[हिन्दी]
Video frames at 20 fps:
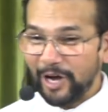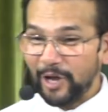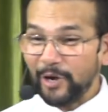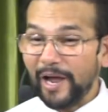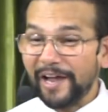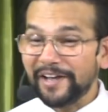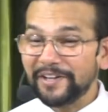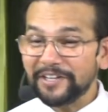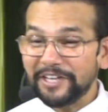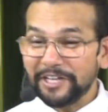
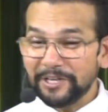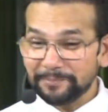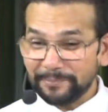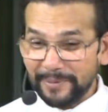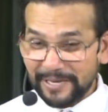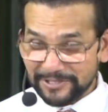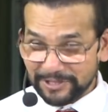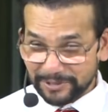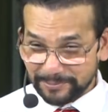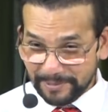अनाइंटिंग
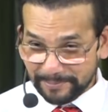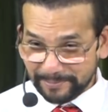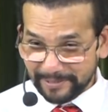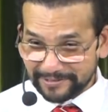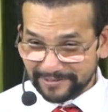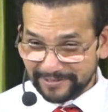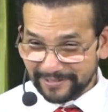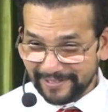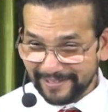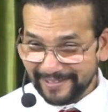पैसे में
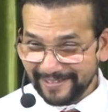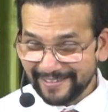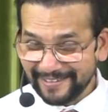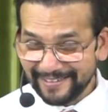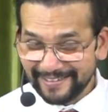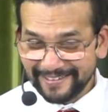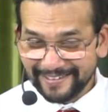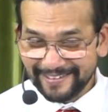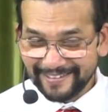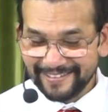बिकती
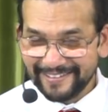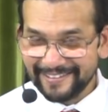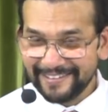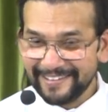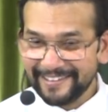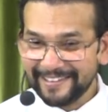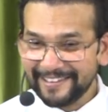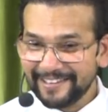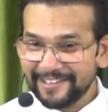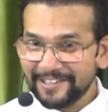है
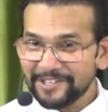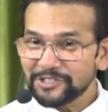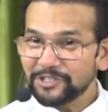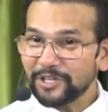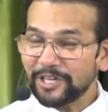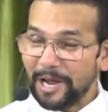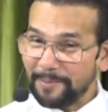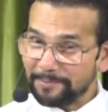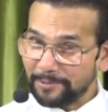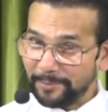
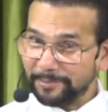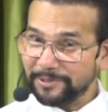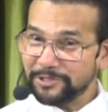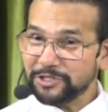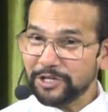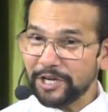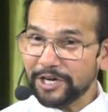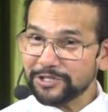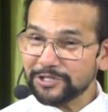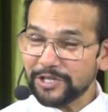सर आपको
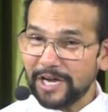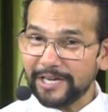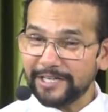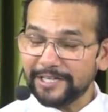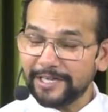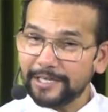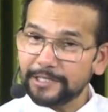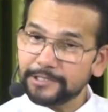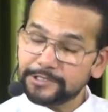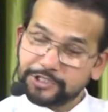अभिषेक
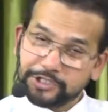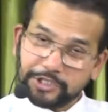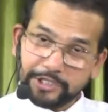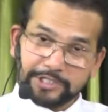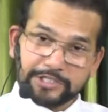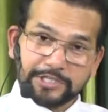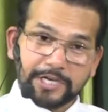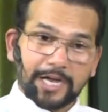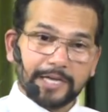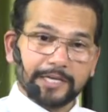चाहिए
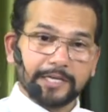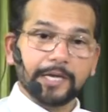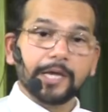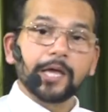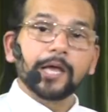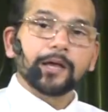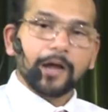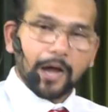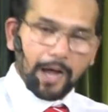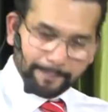जी चाहिए
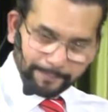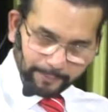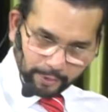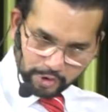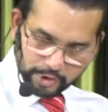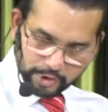आपको